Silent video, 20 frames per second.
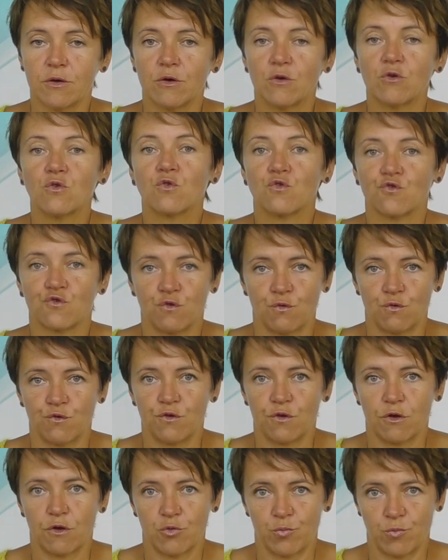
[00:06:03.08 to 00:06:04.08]
różnił
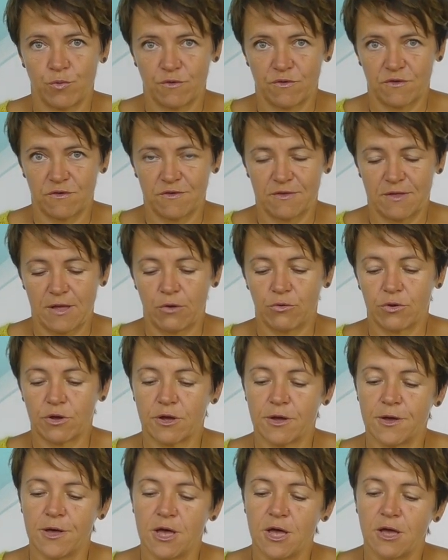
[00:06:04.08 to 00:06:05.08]
się od
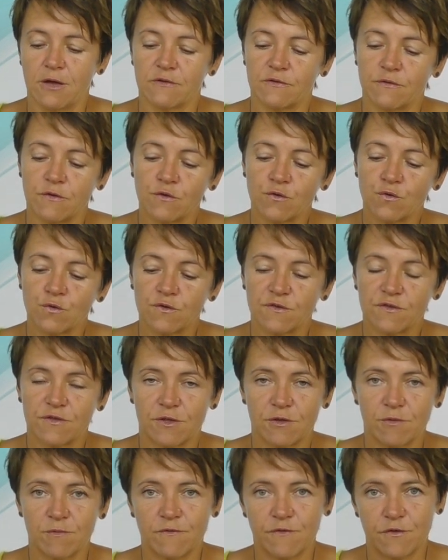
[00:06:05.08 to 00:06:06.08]
pozostałych. W związku z
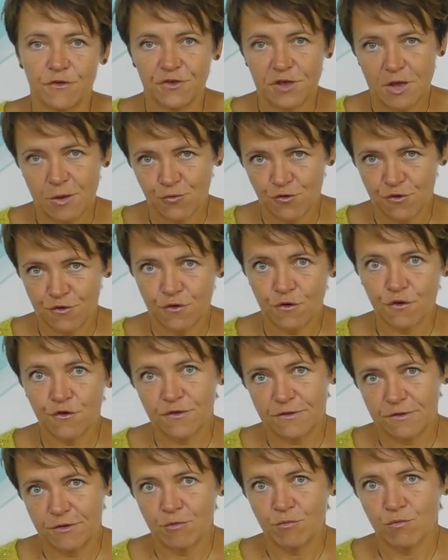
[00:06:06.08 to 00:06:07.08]
tym widziałam, że coś
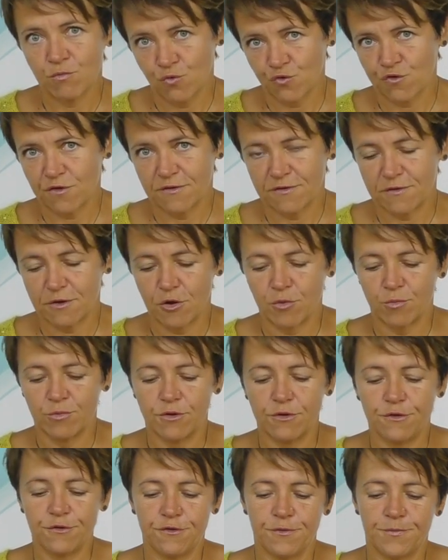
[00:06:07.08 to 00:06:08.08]
z nim muszę
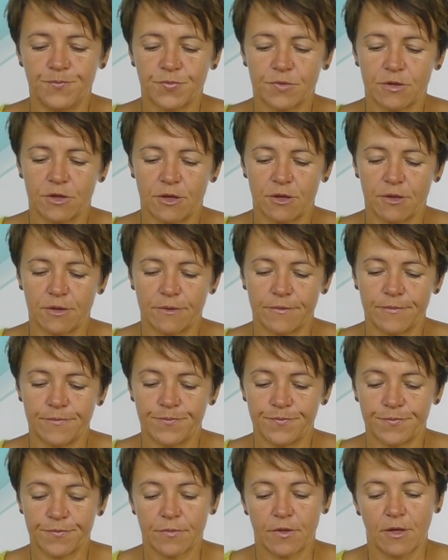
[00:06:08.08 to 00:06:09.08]
zrobić.
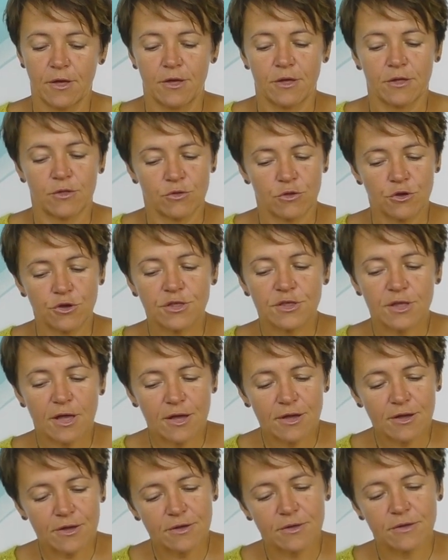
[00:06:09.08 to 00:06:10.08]
No i
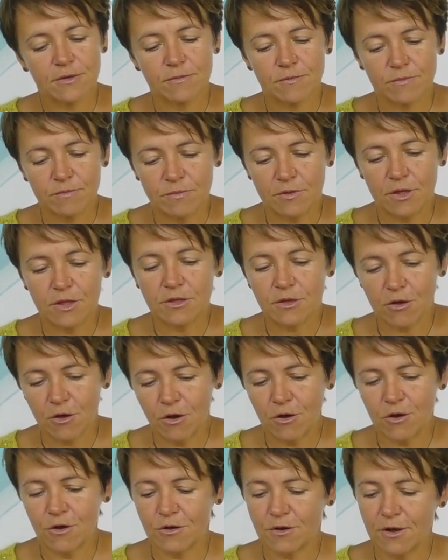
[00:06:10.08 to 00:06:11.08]
tak ten
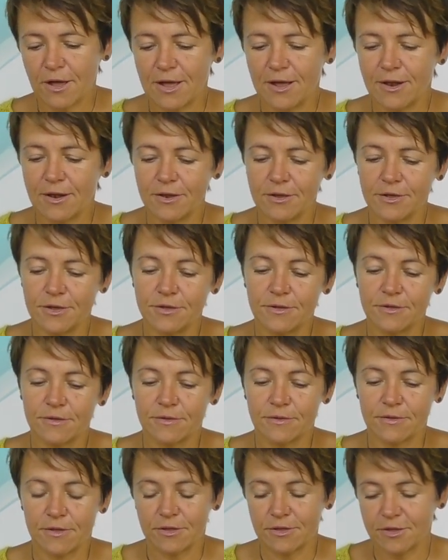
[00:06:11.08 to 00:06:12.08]
kolor Ellie,
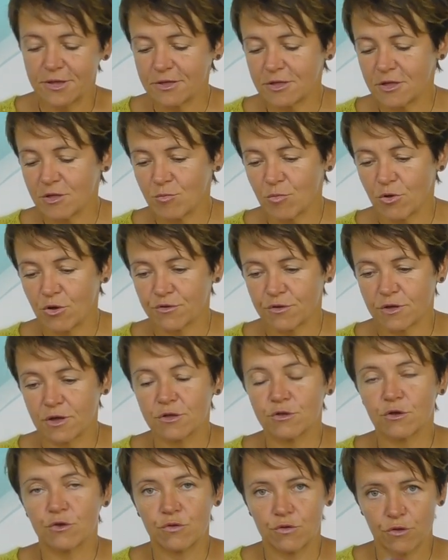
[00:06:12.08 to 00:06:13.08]
ten jeden motek,
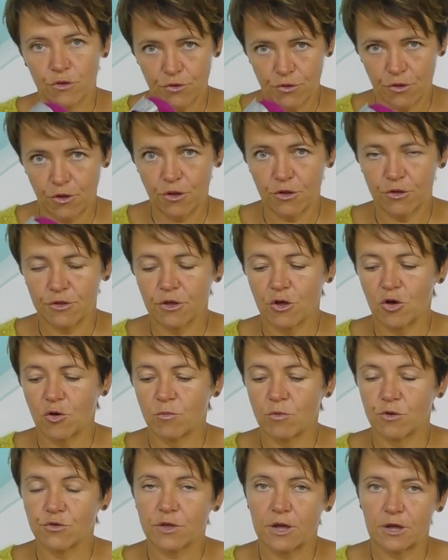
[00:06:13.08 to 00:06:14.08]
do, do, tego jednego
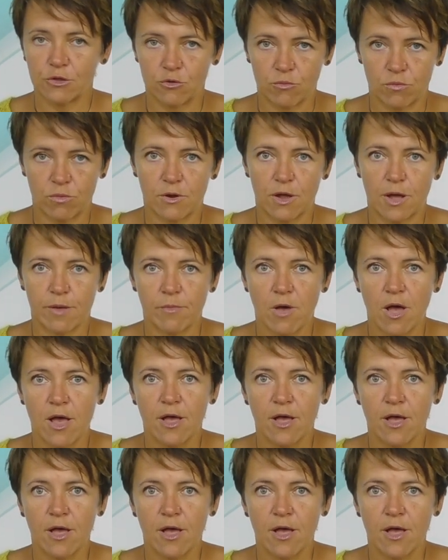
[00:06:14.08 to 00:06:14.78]
motka dobrałam